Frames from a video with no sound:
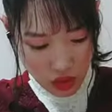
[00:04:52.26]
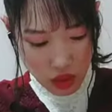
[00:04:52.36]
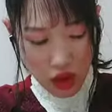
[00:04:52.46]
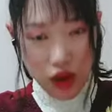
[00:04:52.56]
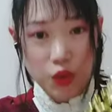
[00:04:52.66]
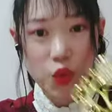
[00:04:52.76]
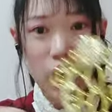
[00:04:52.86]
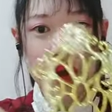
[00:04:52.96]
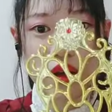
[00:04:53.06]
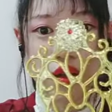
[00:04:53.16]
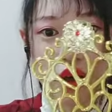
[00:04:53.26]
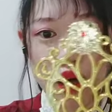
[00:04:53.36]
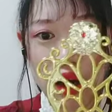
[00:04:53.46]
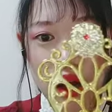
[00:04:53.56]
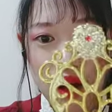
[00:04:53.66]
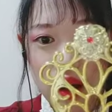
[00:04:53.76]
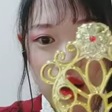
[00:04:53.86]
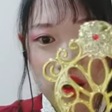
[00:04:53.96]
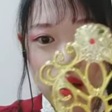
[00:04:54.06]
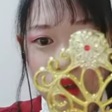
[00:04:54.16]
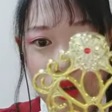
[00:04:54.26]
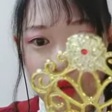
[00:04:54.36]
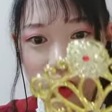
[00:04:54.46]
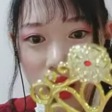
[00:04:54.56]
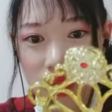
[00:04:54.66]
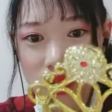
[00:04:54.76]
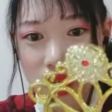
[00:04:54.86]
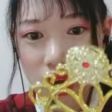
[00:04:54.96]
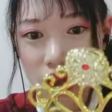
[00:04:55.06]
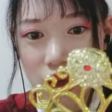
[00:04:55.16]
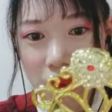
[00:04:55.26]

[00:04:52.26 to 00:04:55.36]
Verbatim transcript: 아, 요 아래다가, 요 아래다가